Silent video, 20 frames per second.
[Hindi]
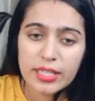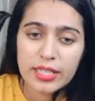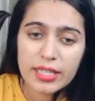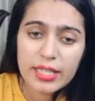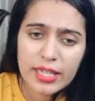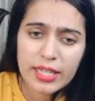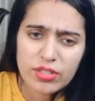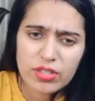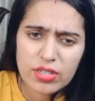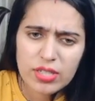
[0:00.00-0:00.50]

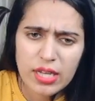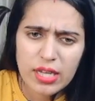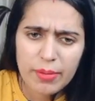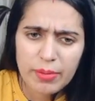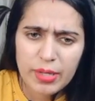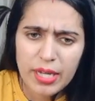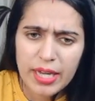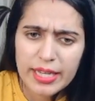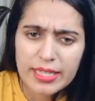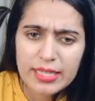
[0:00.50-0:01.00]
ठीक है जैसे
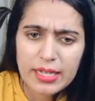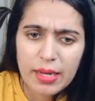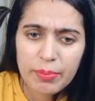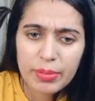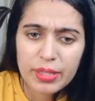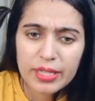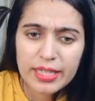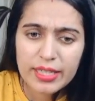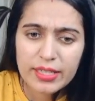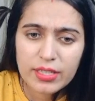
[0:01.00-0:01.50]
आप यहाँ
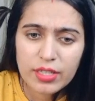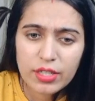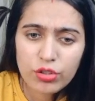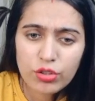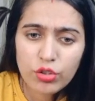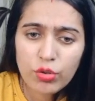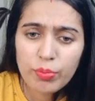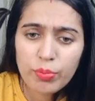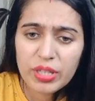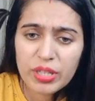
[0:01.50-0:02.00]
एग्जाम्पल देख
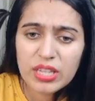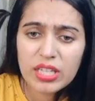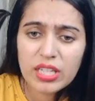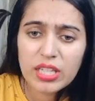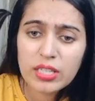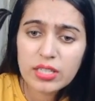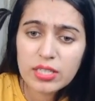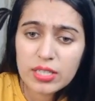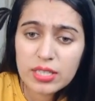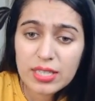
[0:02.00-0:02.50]
सकते हो
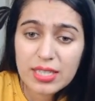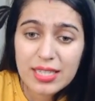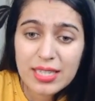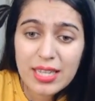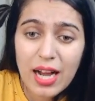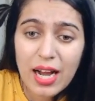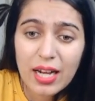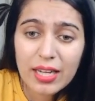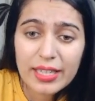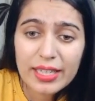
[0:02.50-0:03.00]
मिथेन जैसे
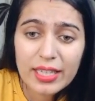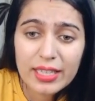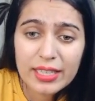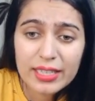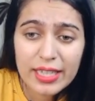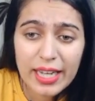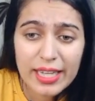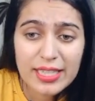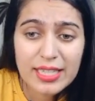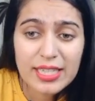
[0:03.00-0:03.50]
यहाँ क्या
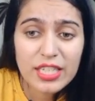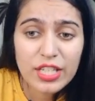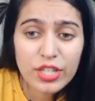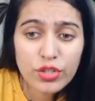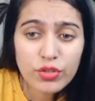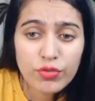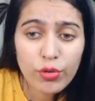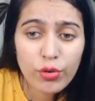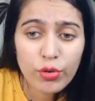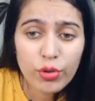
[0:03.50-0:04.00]
लिखा है सी
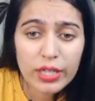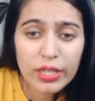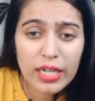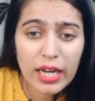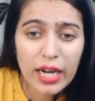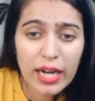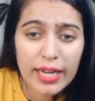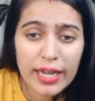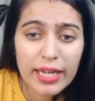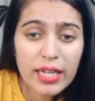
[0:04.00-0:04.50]
एच फोर
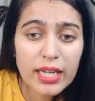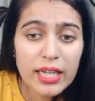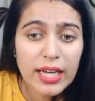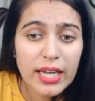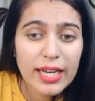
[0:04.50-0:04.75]
लिखा है